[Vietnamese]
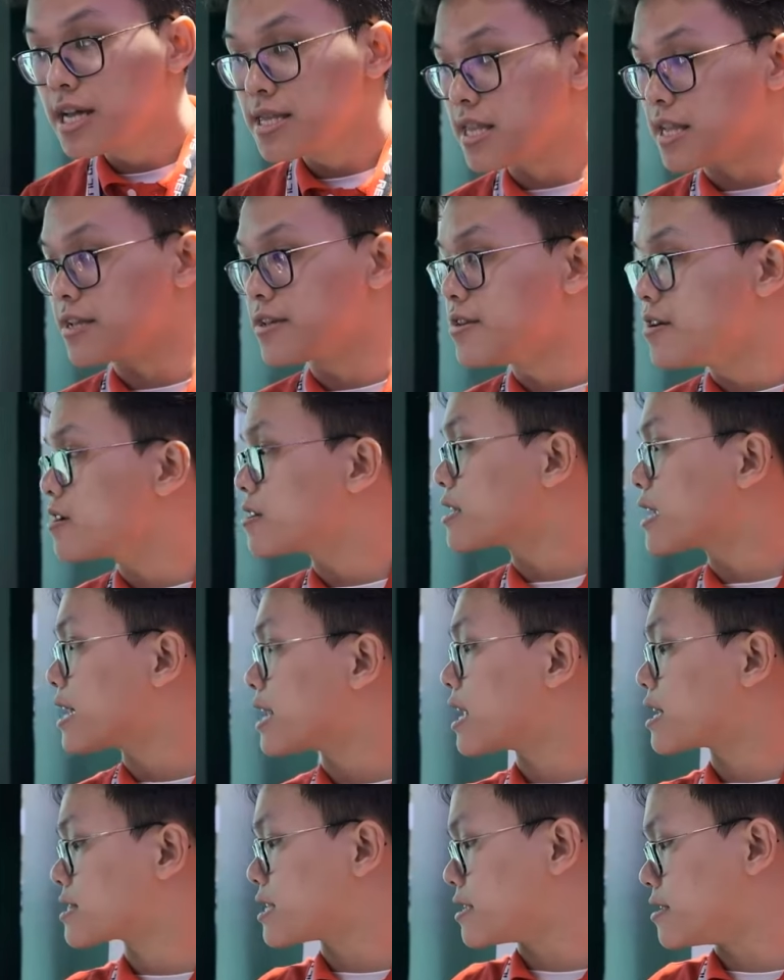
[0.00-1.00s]
Tản nhiệt nước này
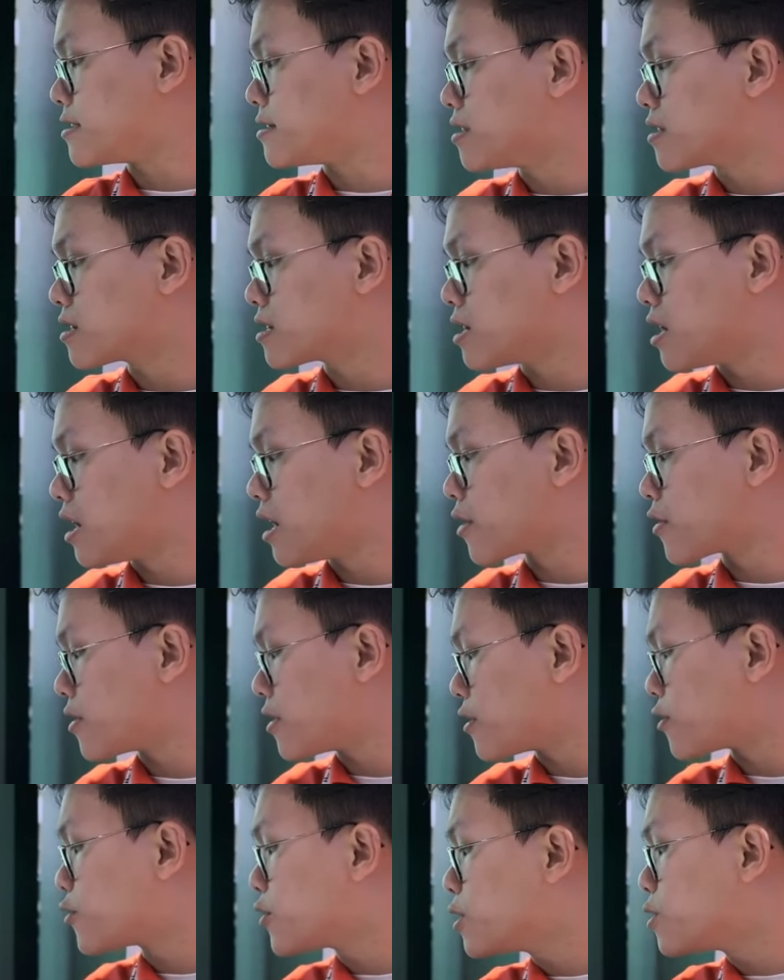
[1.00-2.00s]
là tản nhiệt nước uh,
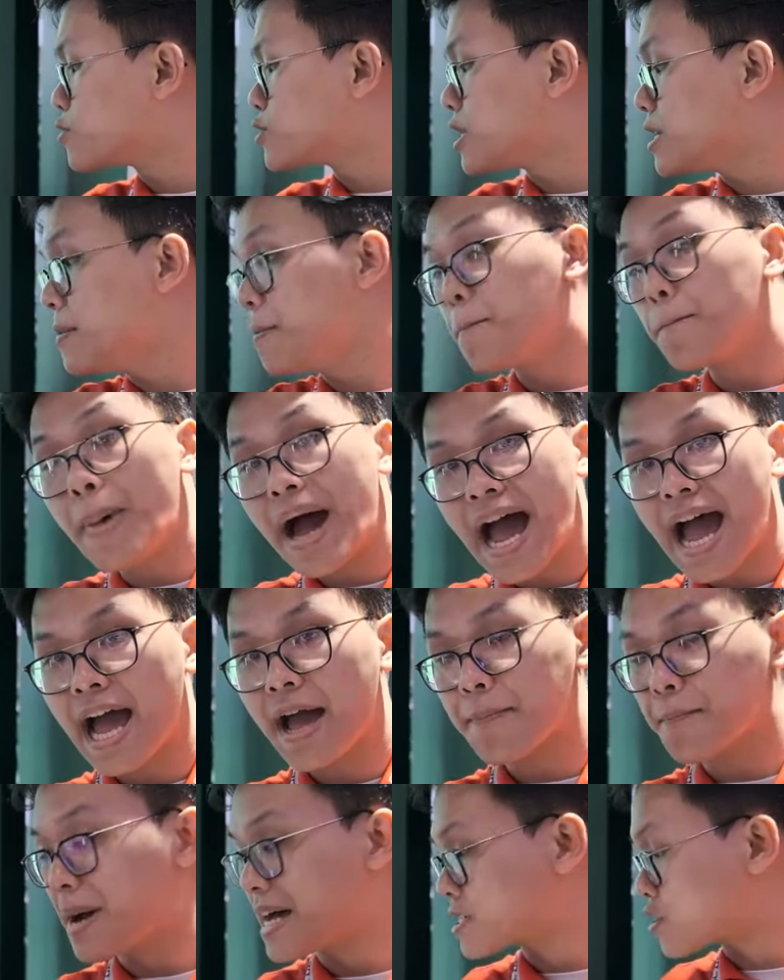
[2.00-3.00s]
Ryujin ba
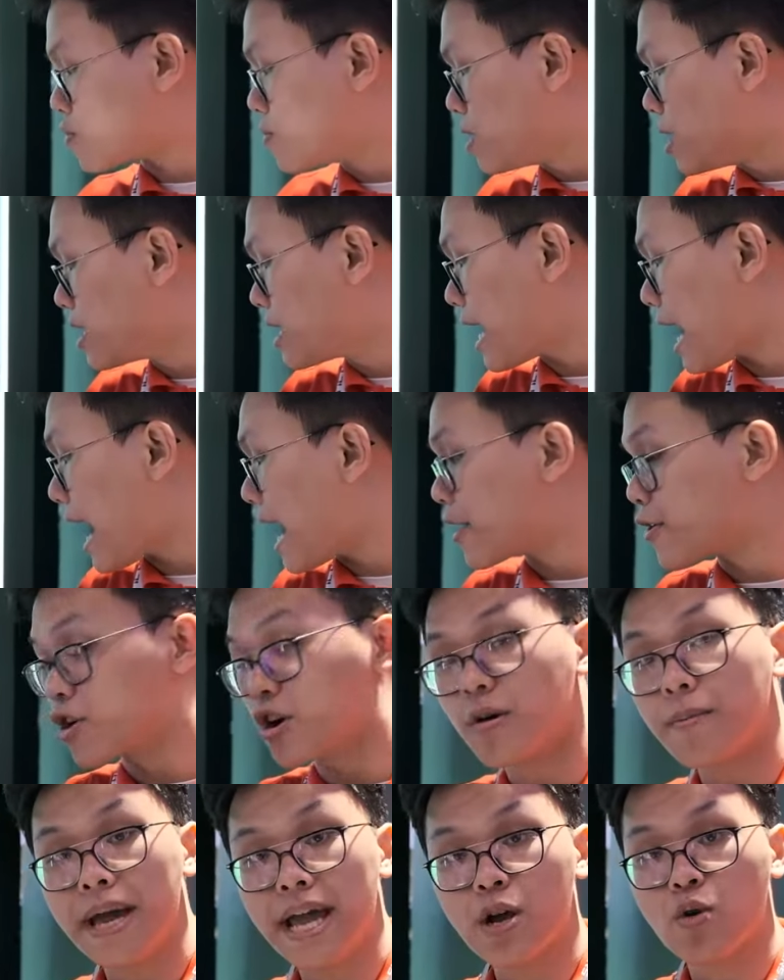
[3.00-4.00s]
ba sáu không a rờ
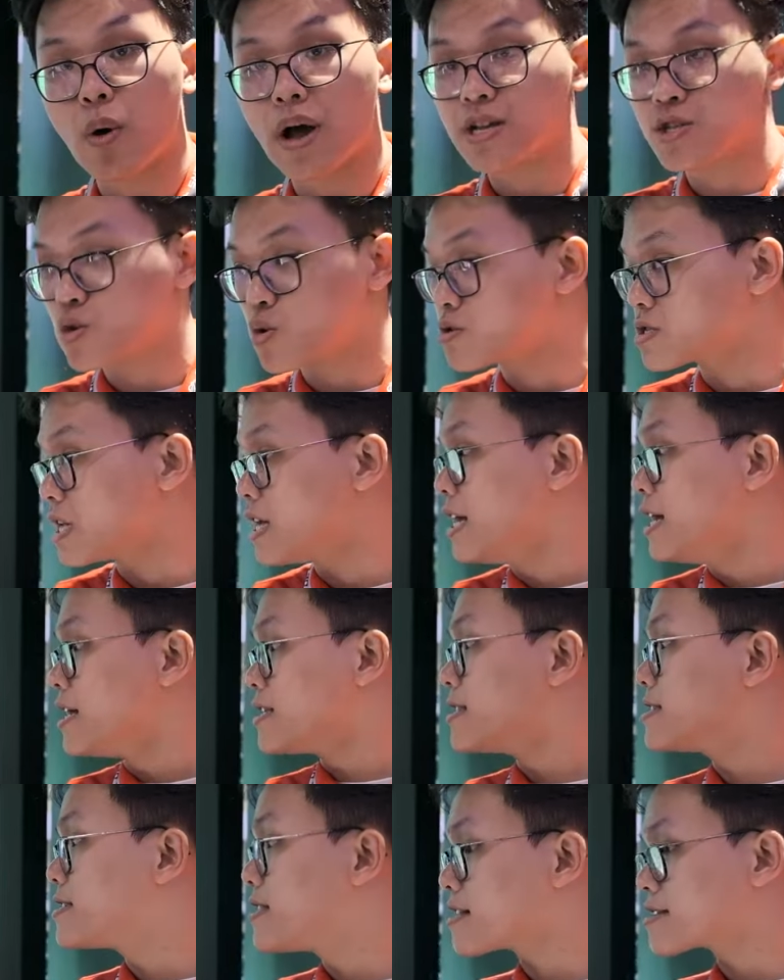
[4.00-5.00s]
giê bê của Asus.
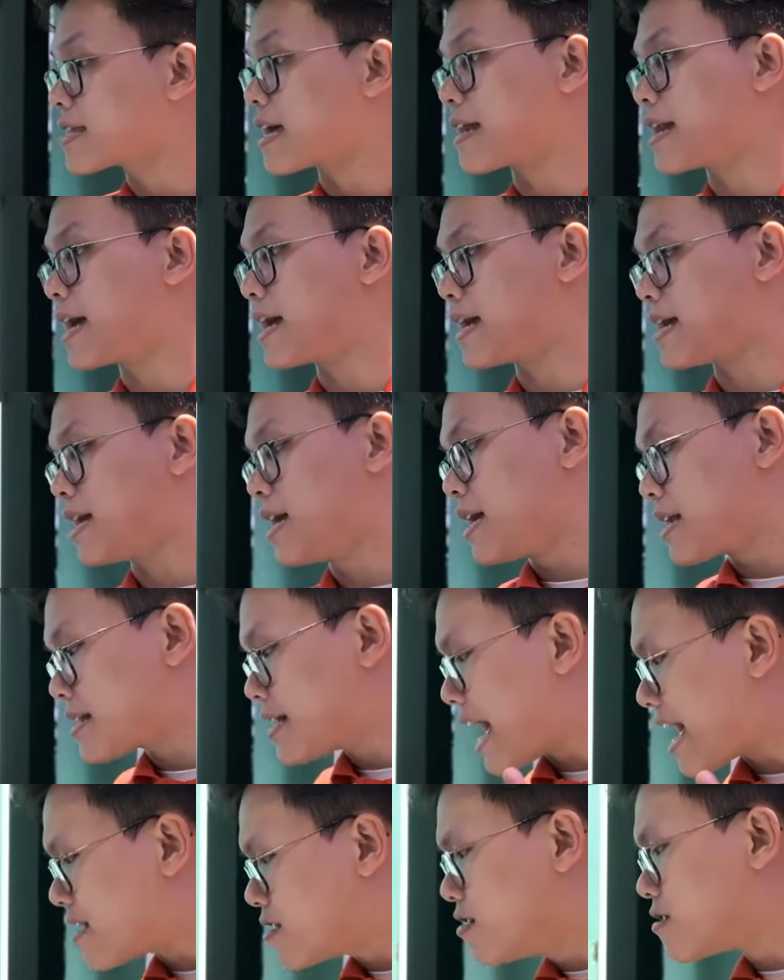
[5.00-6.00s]
Thì chiếc tản này
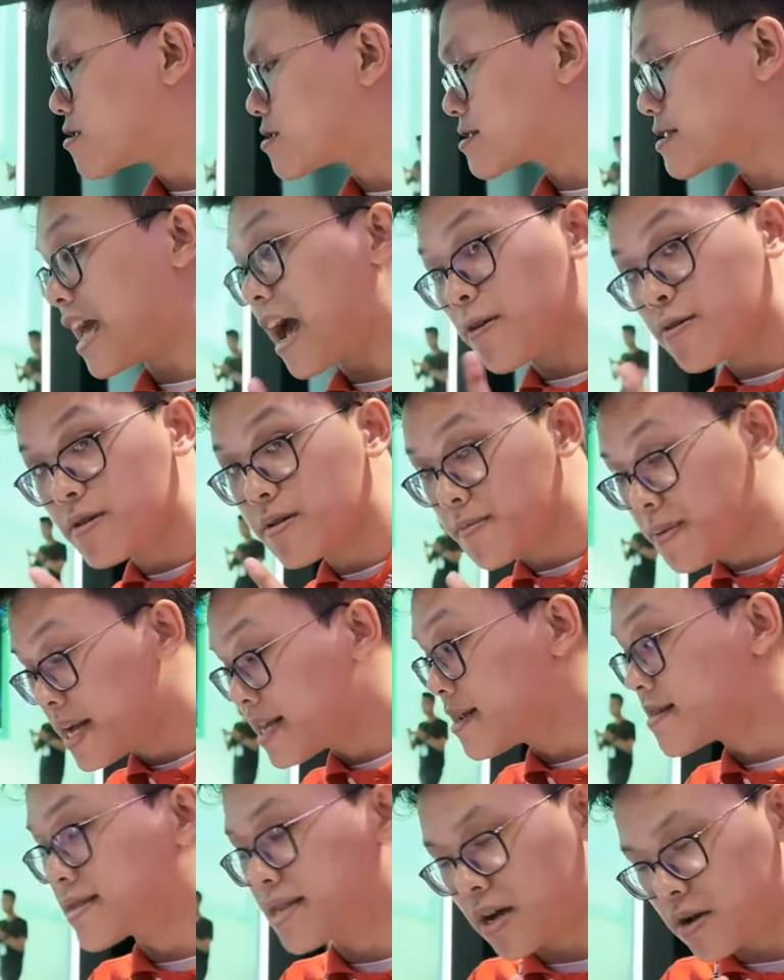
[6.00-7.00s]
đã được, theo như mình biết,
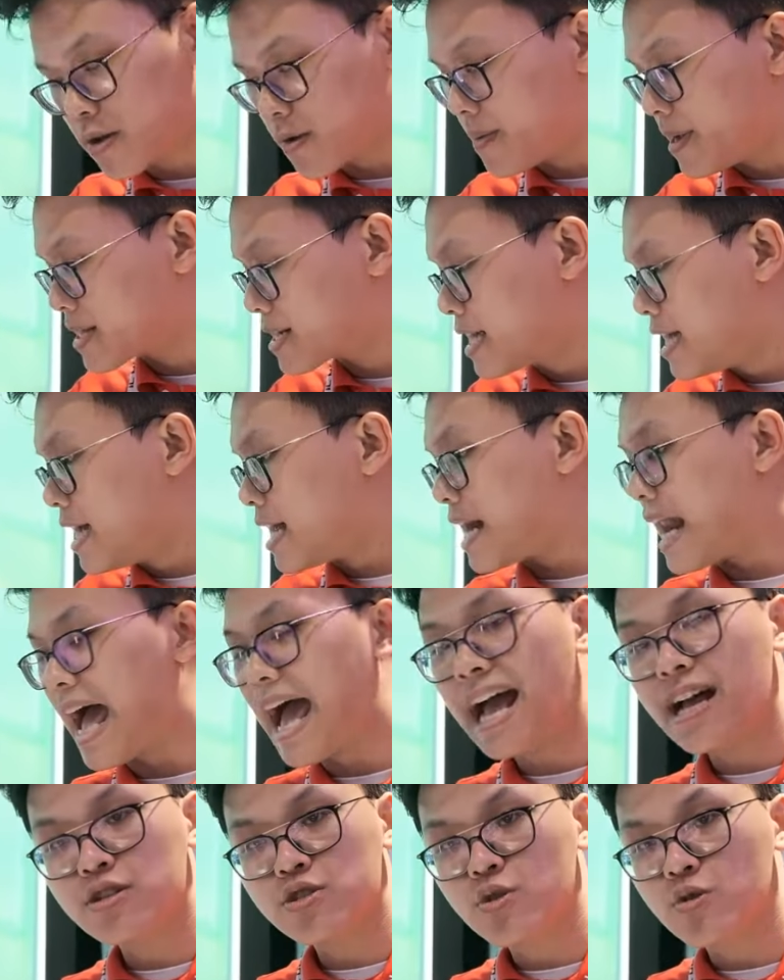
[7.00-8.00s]
theo như mình biết là
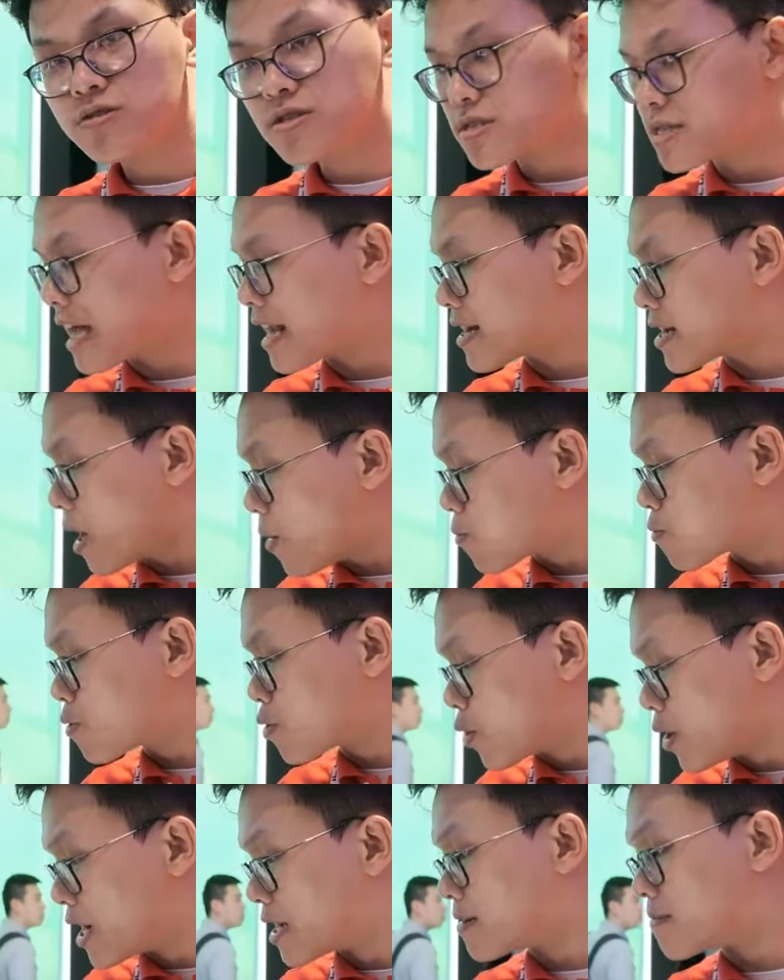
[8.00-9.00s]
Asus đã độc
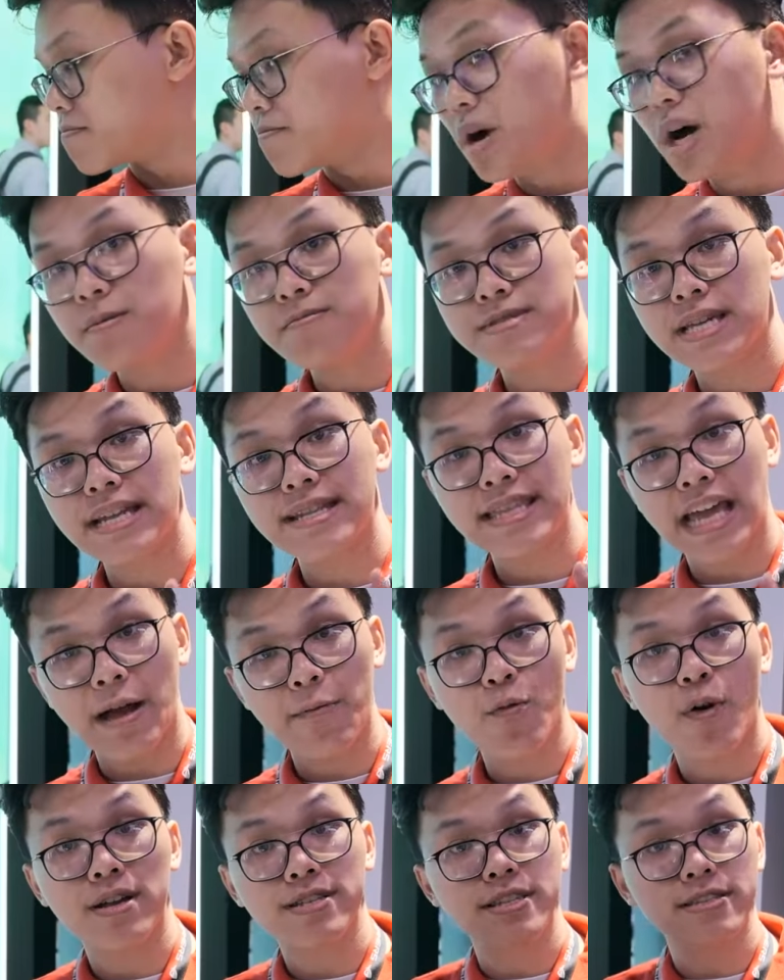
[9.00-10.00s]
quyền bơm gen
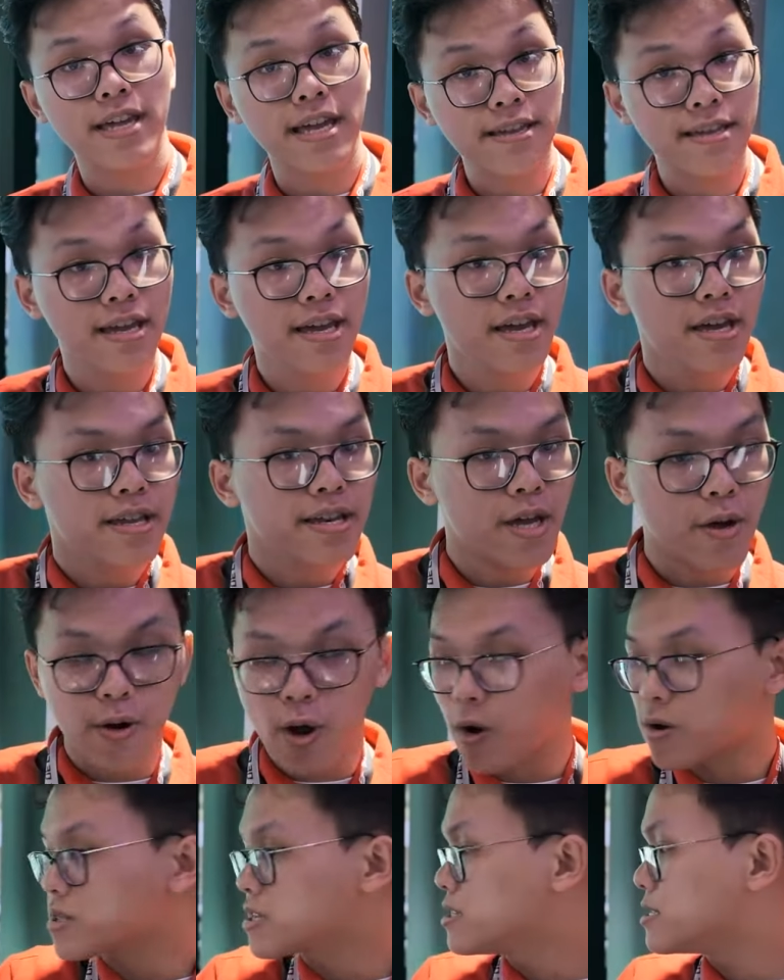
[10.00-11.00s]
tám của Asetek. Điều
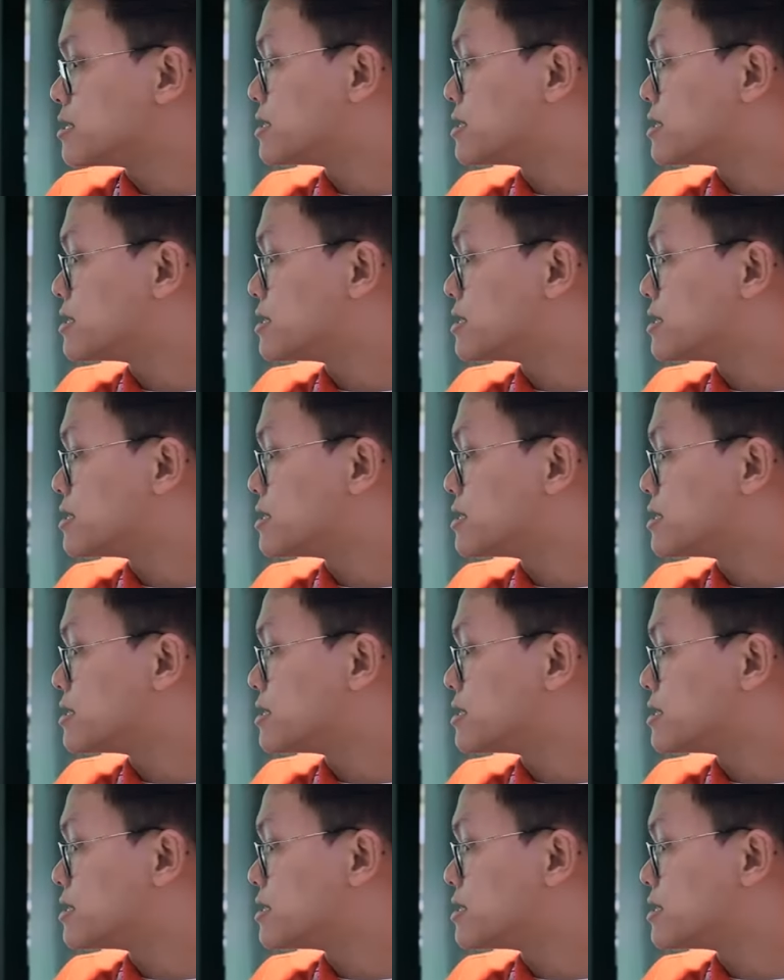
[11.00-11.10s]
đó thì